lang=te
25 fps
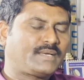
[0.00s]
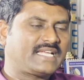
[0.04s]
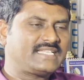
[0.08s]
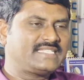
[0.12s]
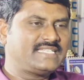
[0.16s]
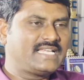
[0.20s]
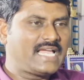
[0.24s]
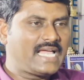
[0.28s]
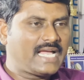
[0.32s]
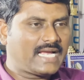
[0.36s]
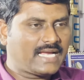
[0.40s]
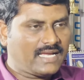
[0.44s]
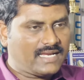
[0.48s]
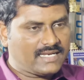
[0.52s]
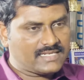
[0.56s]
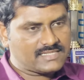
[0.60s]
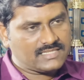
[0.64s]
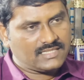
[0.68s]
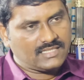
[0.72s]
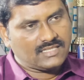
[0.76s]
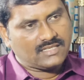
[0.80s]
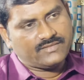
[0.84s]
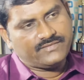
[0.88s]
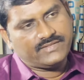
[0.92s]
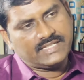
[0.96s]

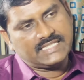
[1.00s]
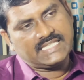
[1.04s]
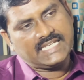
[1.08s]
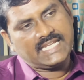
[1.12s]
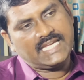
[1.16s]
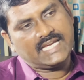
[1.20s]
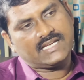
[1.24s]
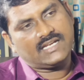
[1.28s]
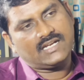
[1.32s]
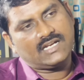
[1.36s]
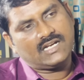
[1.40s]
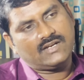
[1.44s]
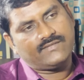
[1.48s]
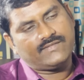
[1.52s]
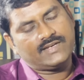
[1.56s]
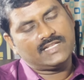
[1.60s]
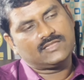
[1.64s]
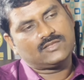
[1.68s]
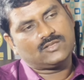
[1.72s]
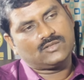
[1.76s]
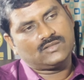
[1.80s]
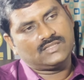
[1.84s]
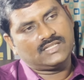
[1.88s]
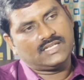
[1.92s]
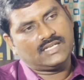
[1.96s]
ప్రజాకాంక్షలకు వ్యతిరేకంగా
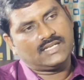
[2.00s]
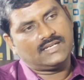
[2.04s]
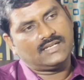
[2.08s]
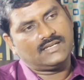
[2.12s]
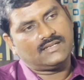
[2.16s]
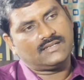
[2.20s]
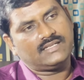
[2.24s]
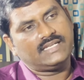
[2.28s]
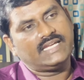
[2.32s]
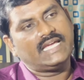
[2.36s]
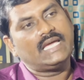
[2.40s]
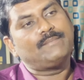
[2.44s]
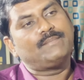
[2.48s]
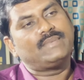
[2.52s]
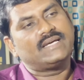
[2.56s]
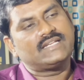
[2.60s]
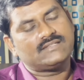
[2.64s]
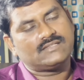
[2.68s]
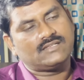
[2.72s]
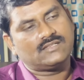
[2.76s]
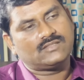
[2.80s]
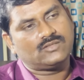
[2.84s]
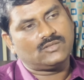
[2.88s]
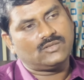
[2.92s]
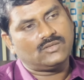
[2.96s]
వెళ్తోంది అన్నారు ఏ
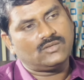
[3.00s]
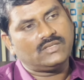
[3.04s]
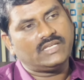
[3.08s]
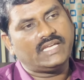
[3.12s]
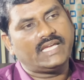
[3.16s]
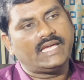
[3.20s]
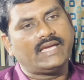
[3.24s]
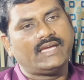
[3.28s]
పరిస్థితుల్లో